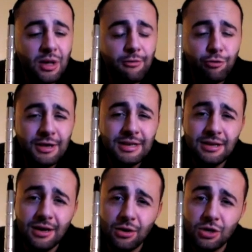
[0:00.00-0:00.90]
un, foyer
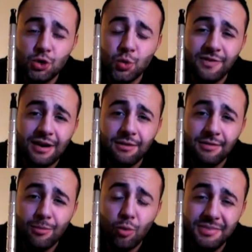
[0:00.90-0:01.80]
qui, qui chauffe
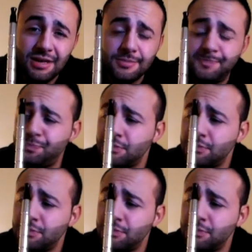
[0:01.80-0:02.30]
vraiment bien.